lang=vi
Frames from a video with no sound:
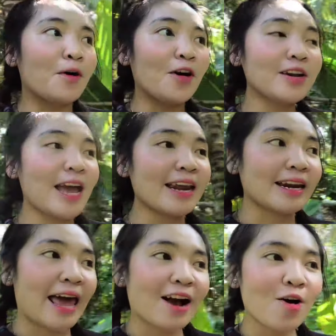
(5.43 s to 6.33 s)
Bữa nay là
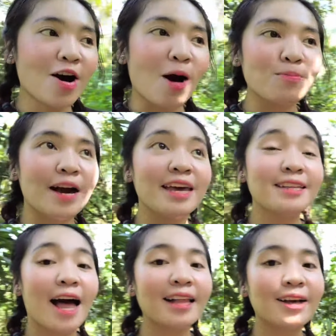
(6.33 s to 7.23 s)
đã có không khí
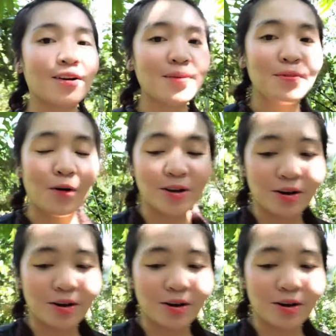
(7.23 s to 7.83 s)
Tết rồi đó mọi